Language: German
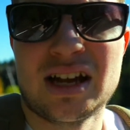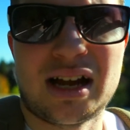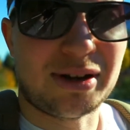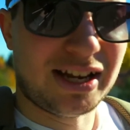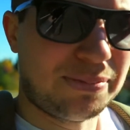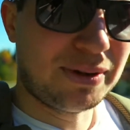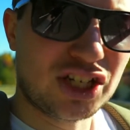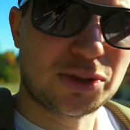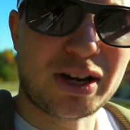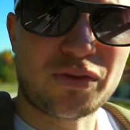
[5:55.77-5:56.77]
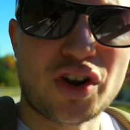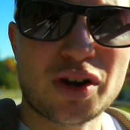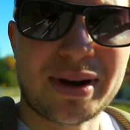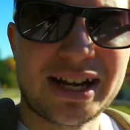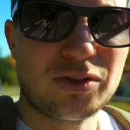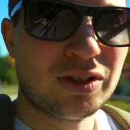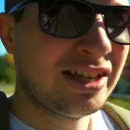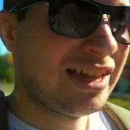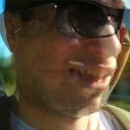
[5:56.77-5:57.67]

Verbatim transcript: Aber ich bin gespannt auf eure Meinung.